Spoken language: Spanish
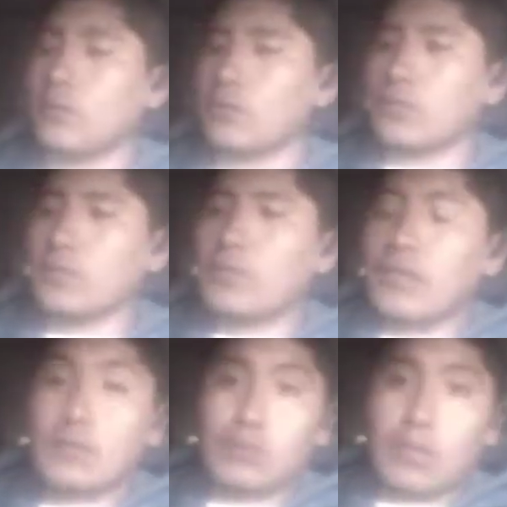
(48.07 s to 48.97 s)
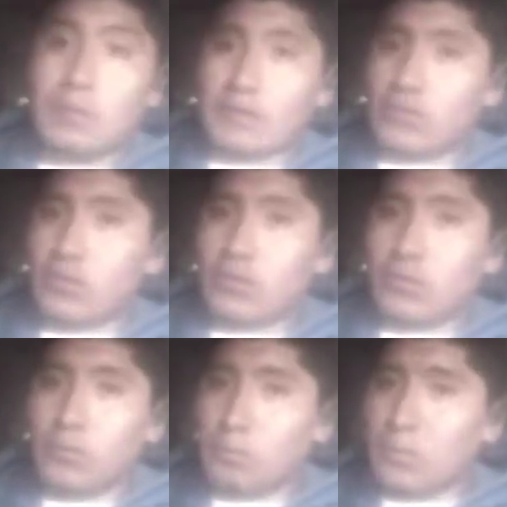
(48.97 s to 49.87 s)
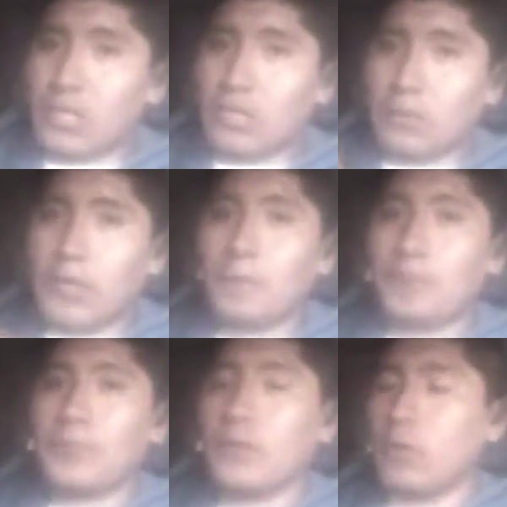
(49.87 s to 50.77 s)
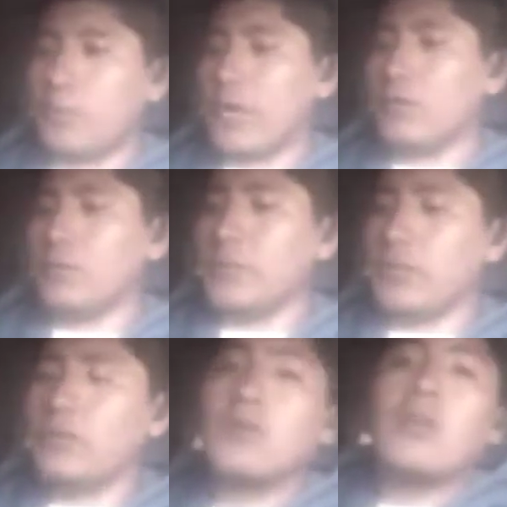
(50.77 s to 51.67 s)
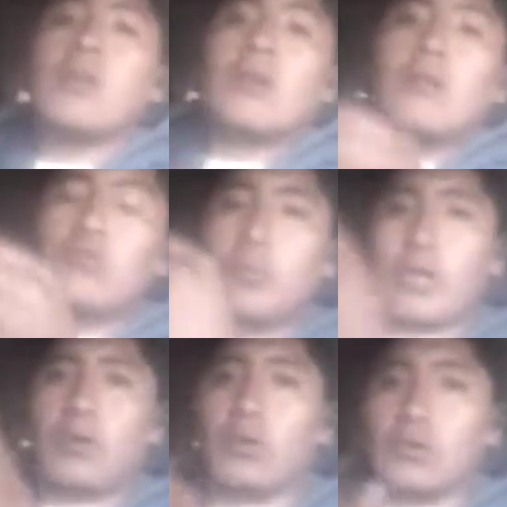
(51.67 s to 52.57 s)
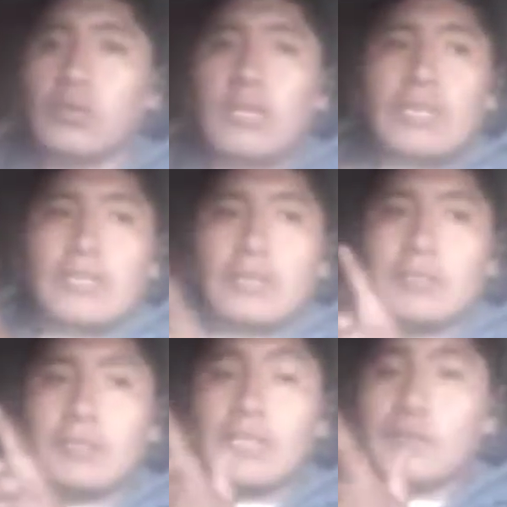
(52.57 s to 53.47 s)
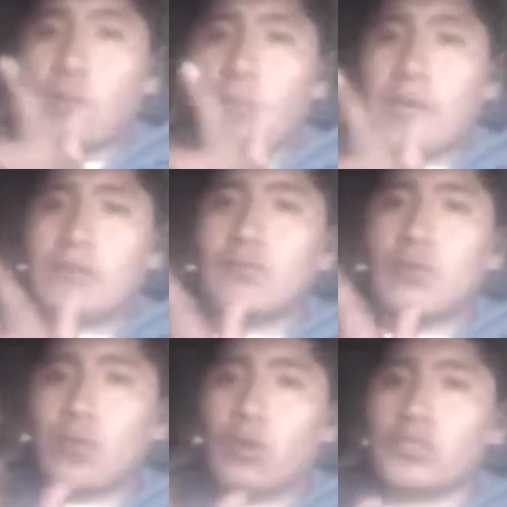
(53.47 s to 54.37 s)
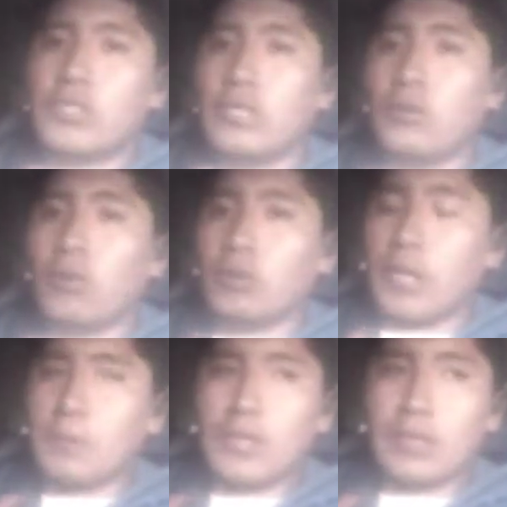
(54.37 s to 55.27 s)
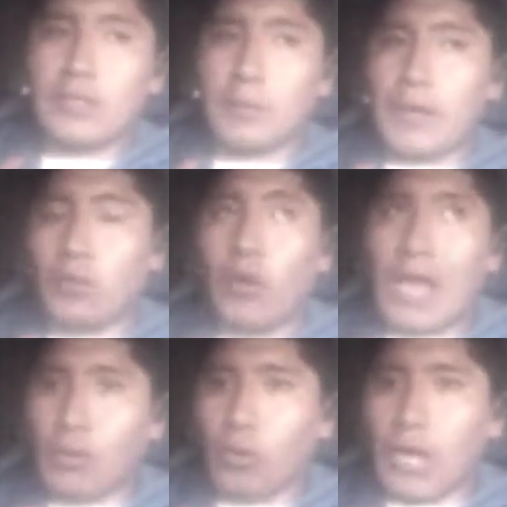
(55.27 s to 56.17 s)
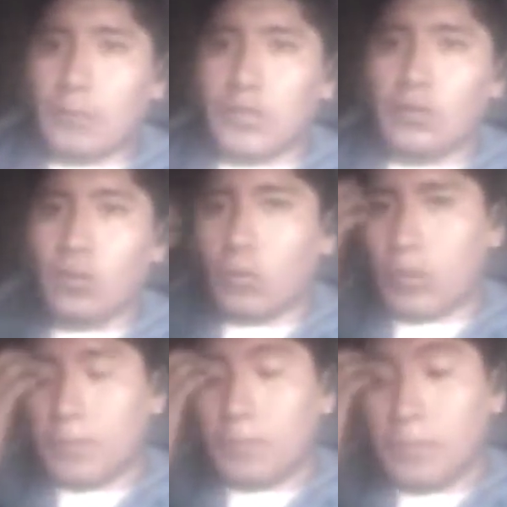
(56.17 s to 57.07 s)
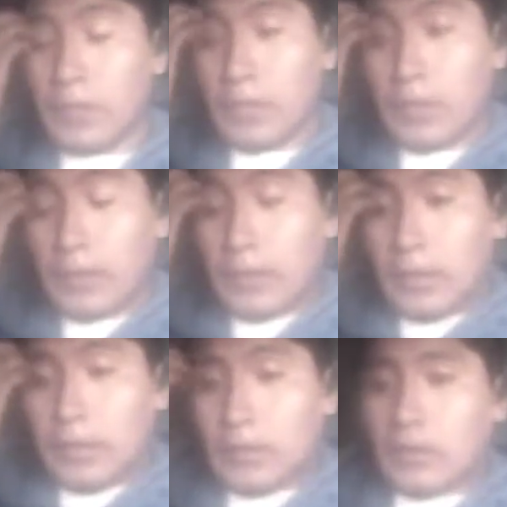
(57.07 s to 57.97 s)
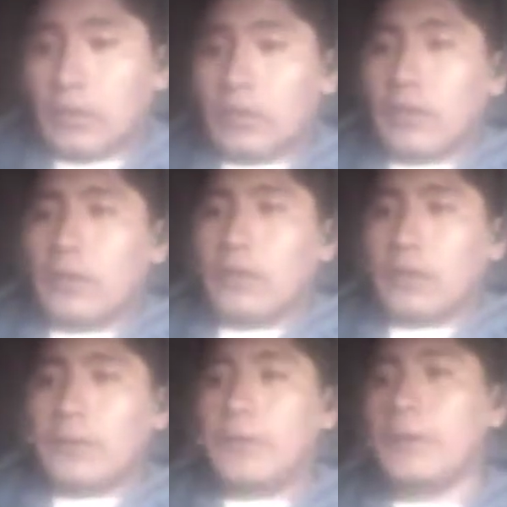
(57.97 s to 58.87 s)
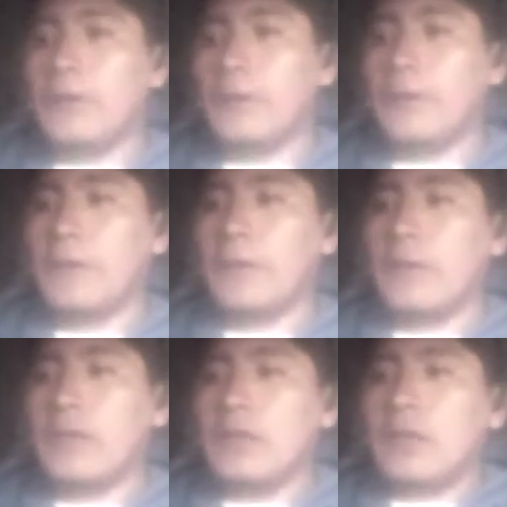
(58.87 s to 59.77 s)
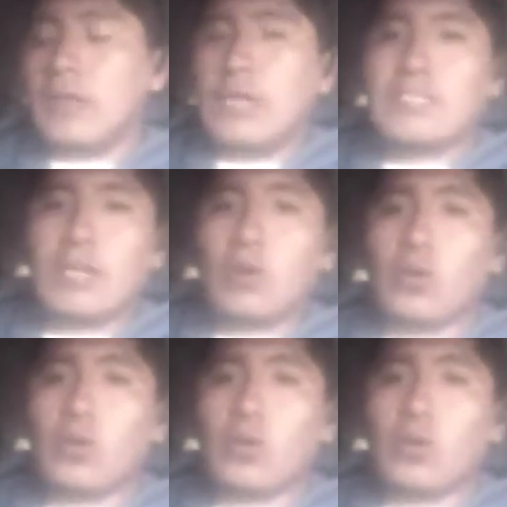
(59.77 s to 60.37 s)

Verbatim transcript: Entonces es una inversión mínima comprar el dominio. Número dos Necesitas comprar un hosting o también llamado alojamiento web. Y este